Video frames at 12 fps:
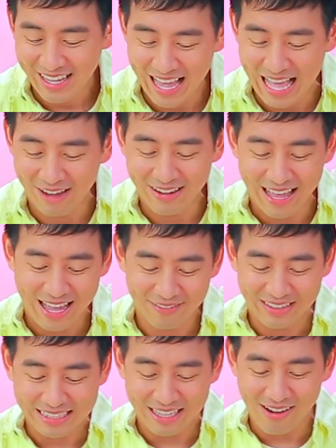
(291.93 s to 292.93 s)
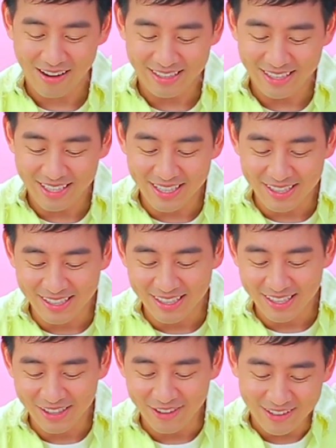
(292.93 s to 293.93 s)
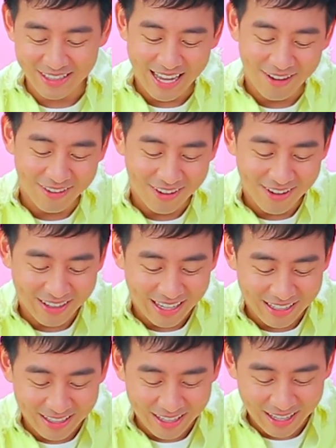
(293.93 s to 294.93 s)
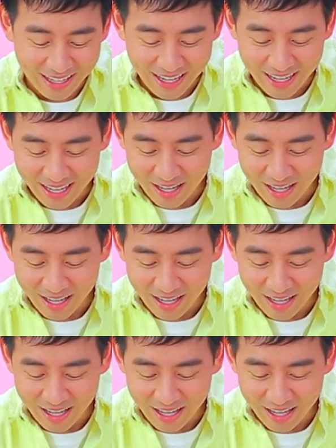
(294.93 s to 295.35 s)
เอาล่ะมาต่อกันที่อีกหนึ่งดวงดาวก็แล้วกันนะครั